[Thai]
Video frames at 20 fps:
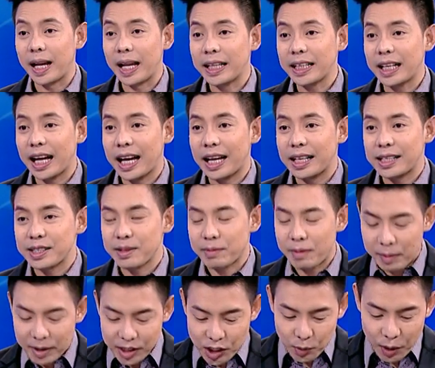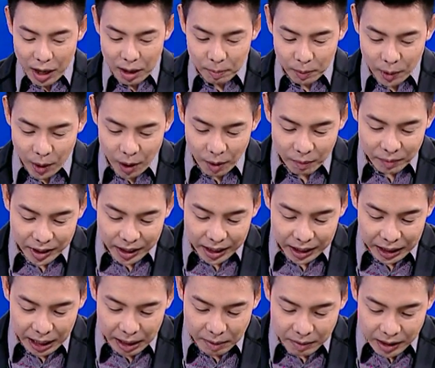ลงการพระราชวังปลอมเนี่ยนะ
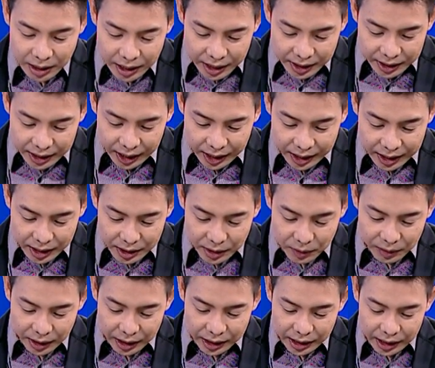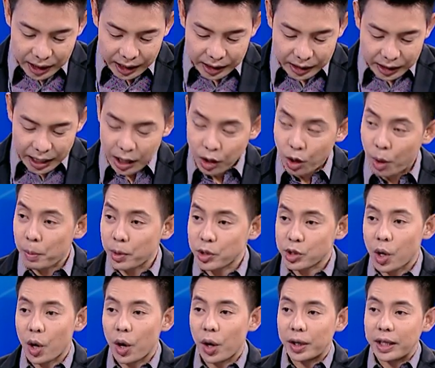ครับ ในขณะเดียวกันเองทางนปช
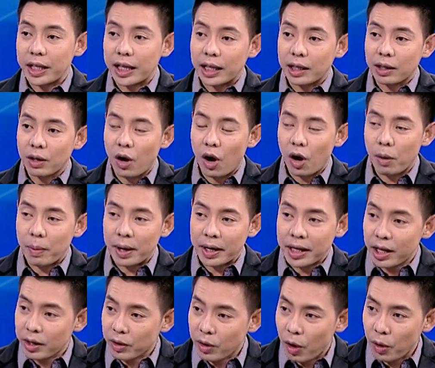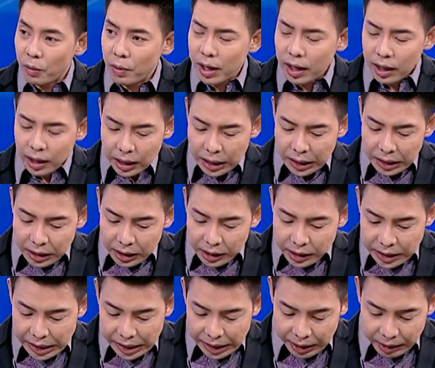เนี่ย ก็ออกมาเรียกร้องว่า
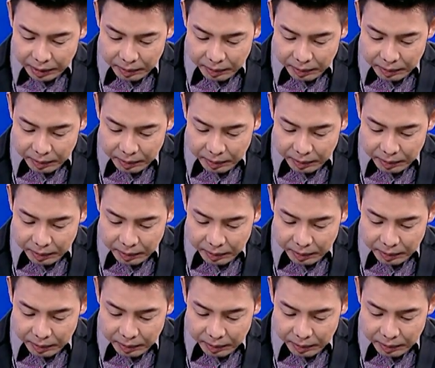เนี่ย